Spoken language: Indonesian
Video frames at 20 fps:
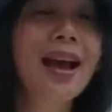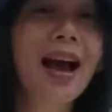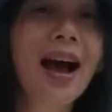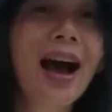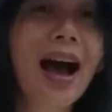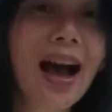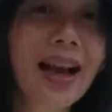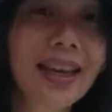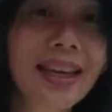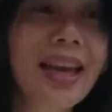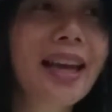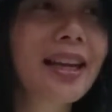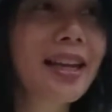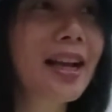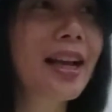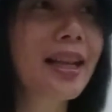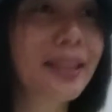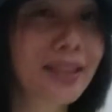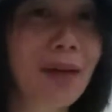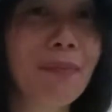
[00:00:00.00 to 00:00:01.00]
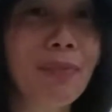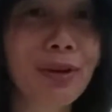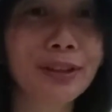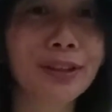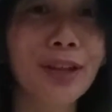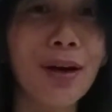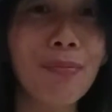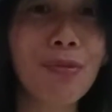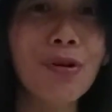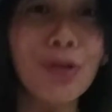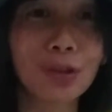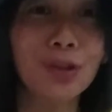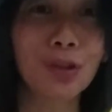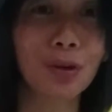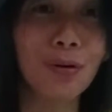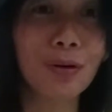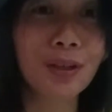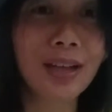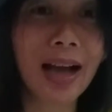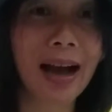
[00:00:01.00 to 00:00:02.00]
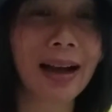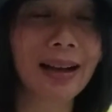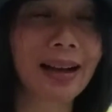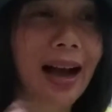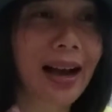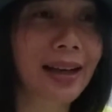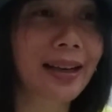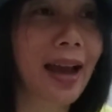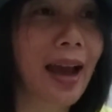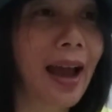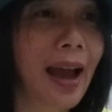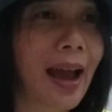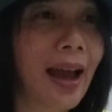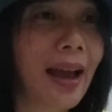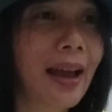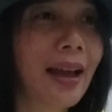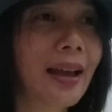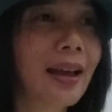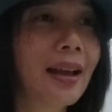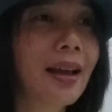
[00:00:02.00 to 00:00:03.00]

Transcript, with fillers: Akhirnya kita bertemu juga, kakek.